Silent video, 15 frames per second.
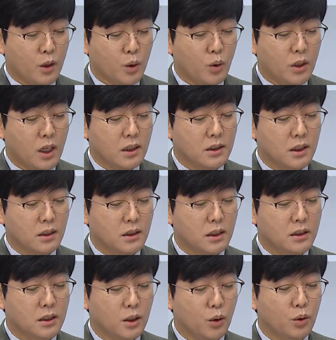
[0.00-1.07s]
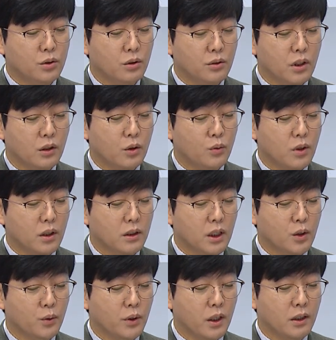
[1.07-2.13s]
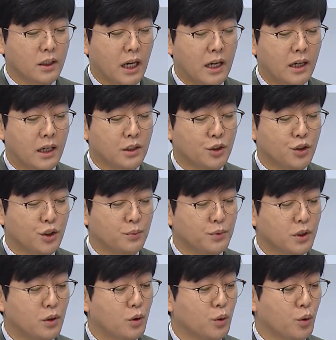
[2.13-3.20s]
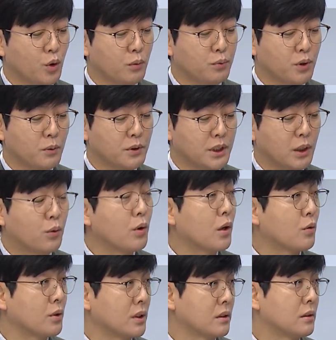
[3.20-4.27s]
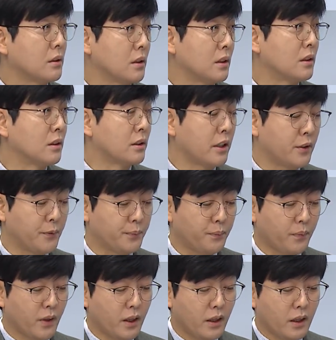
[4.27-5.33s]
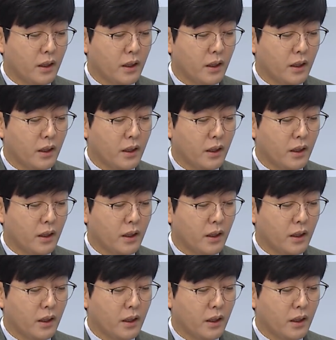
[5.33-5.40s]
또한 학생들의 진로 선택권 확대를 위해 다양한 취업 진로 교육 프로그램을 제공하고 있, 는데요 음.